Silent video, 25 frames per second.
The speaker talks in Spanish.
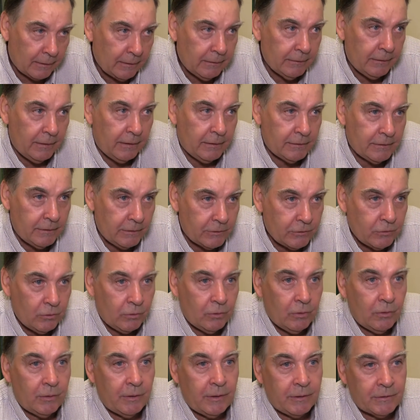La cantidad de
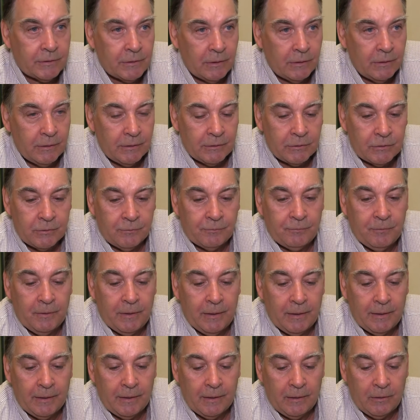asesores, eh,
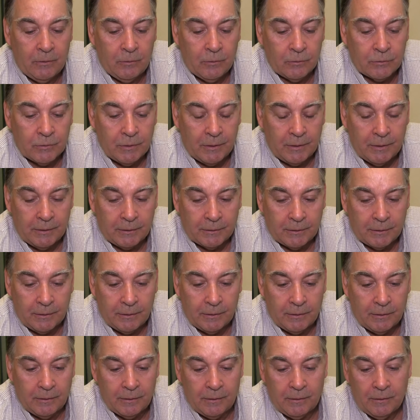choferes, los
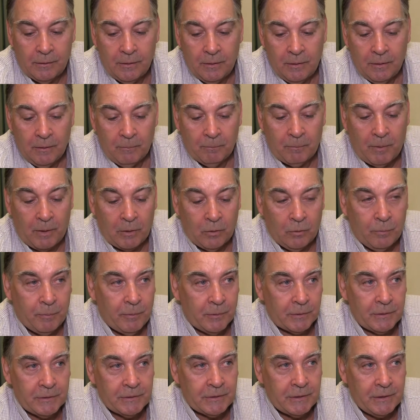este, pagos
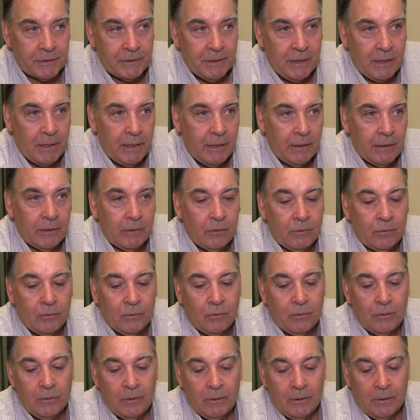por
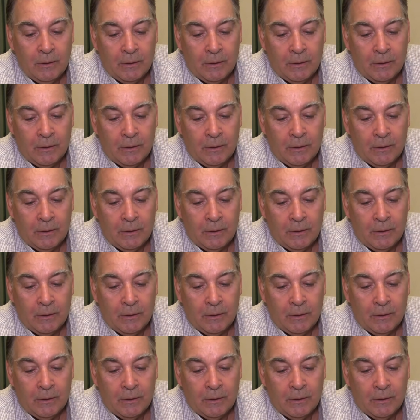desarraigo,